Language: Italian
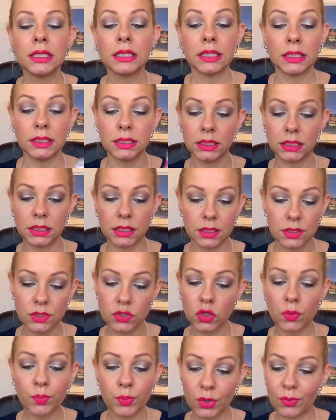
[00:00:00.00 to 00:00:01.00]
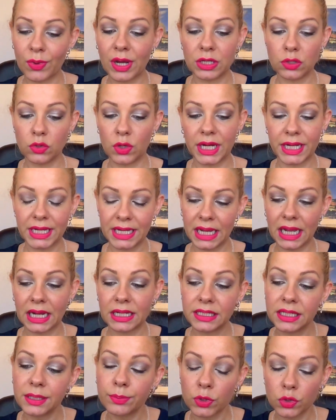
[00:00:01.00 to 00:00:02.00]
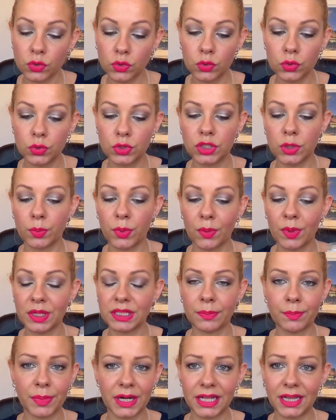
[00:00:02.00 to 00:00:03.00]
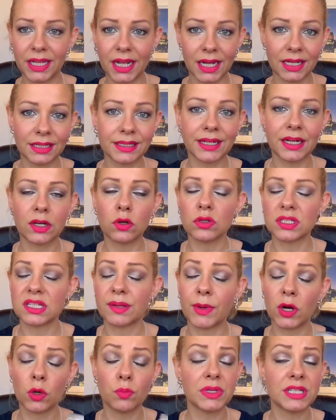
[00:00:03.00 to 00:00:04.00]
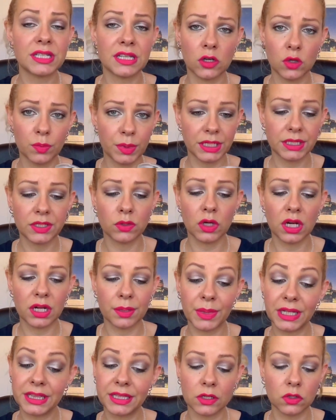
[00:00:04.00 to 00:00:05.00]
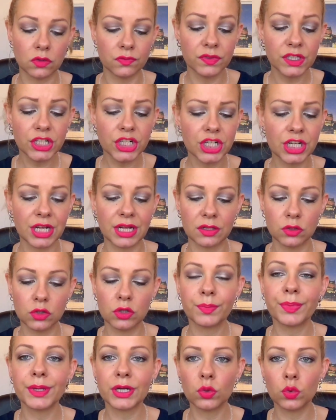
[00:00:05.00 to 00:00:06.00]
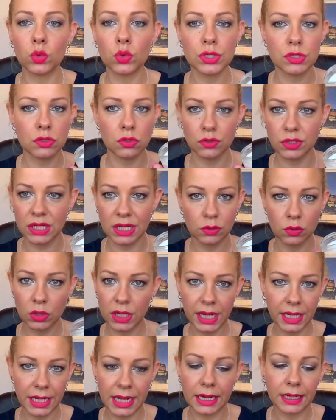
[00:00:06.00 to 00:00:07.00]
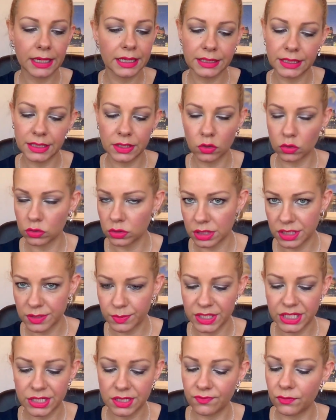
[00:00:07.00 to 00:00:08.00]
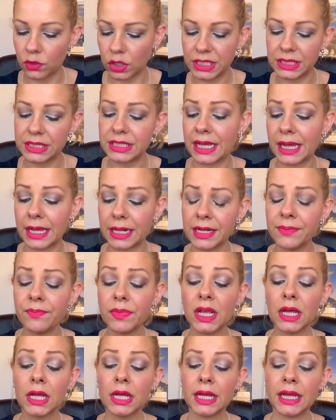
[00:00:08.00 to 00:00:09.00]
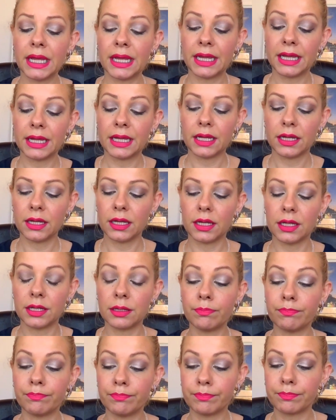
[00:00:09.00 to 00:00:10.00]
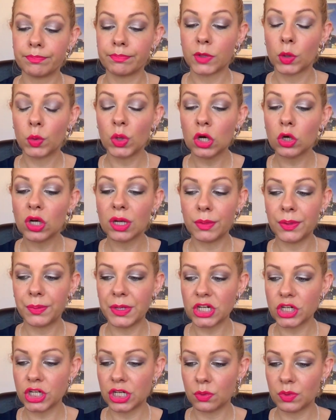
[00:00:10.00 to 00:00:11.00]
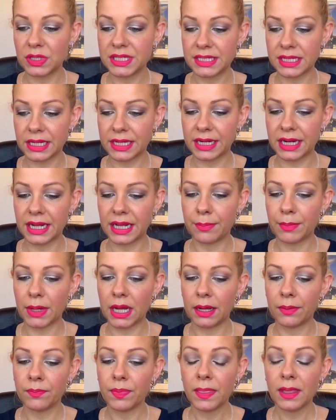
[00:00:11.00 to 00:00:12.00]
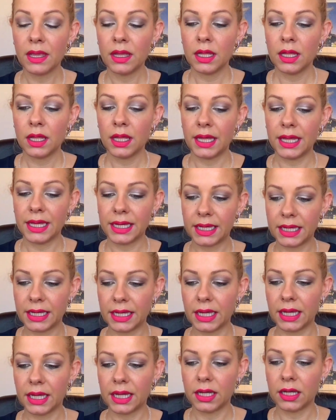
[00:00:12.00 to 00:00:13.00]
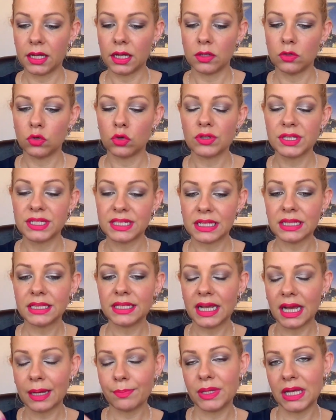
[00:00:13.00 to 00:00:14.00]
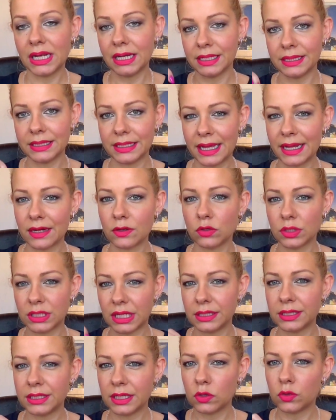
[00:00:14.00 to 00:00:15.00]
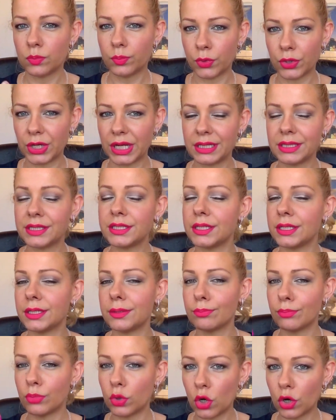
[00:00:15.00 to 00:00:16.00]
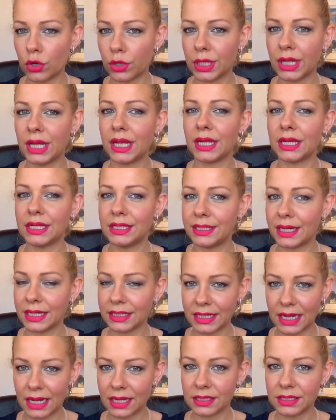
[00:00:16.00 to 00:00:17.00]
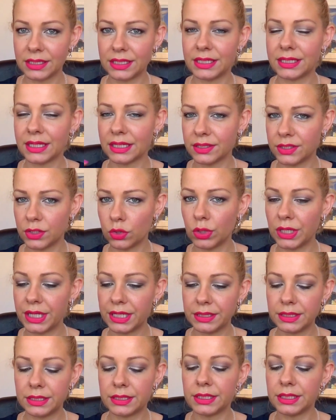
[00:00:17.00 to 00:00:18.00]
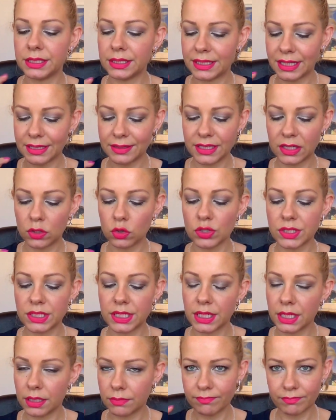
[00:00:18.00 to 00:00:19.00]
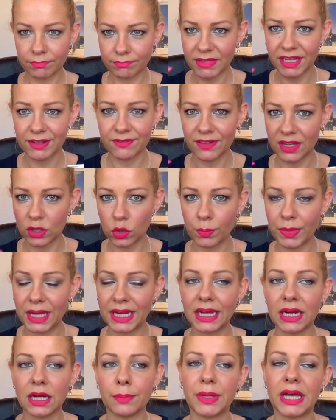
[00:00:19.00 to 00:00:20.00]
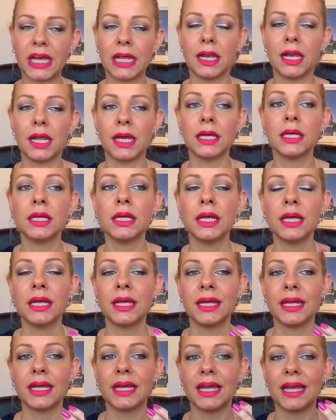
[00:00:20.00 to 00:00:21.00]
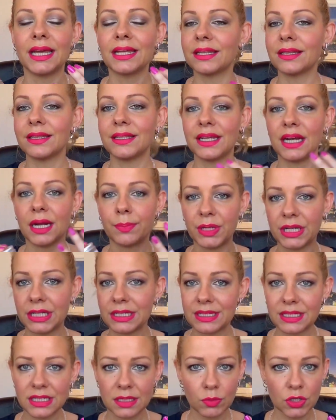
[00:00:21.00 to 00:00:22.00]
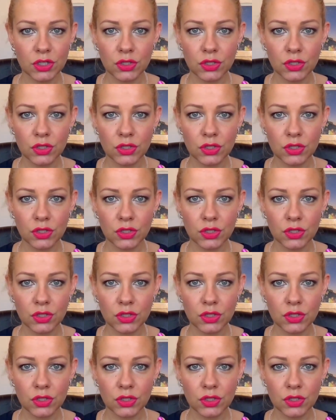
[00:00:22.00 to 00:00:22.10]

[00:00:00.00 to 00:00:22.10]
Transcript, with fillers: Uh, sto provando anche altri prodotti, ho provato a prendere altre cose ma non mi stanno particolarmente convincendo per cui sto usando lei anche di notte spesso e volentieri e ehm, quello che mi piace di questa crema è che eh, nonostante abbia all'interno tante componenti buone, idratanti, tanti olietti, tante cose che fanno bene alla pelle è di rapidissimo